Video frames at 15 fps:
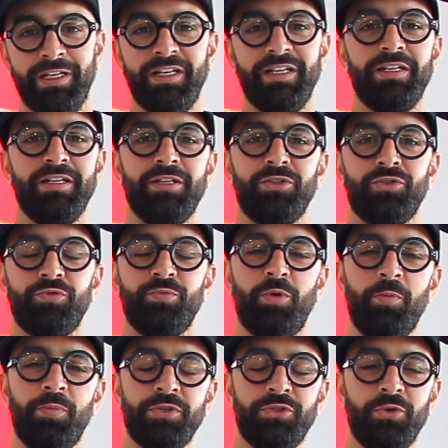je vous
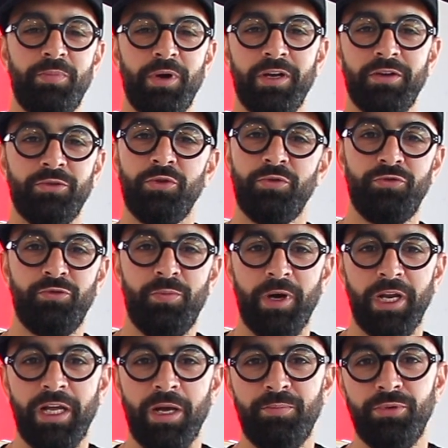propose de, vous
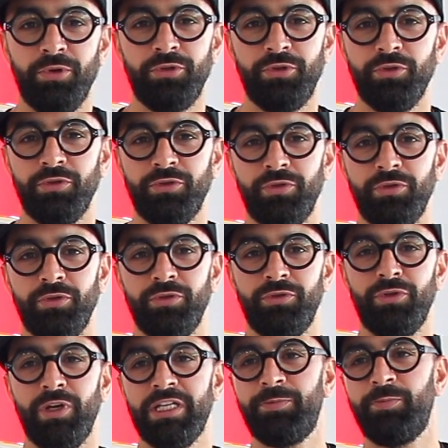parler un peu
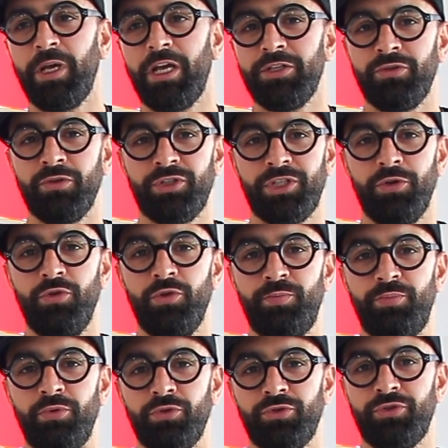de, l'inspiration que j'ai eue pour